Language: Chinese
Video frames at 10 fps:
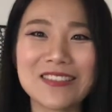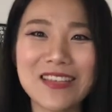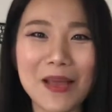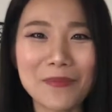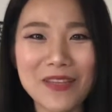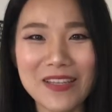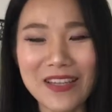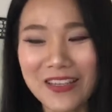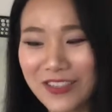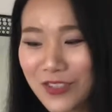产品
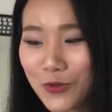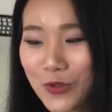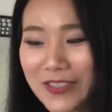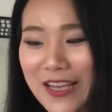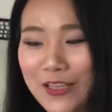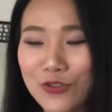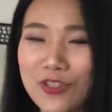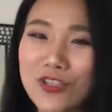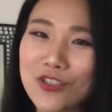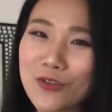呢，是我在
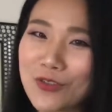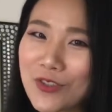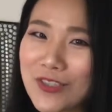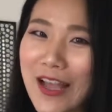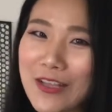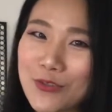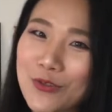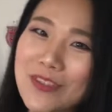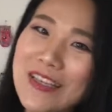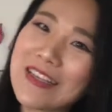Trader Joe's 探
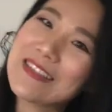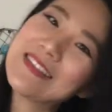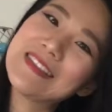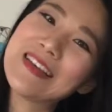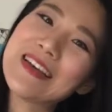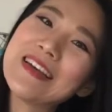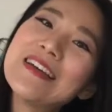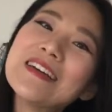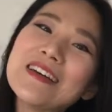索的一些，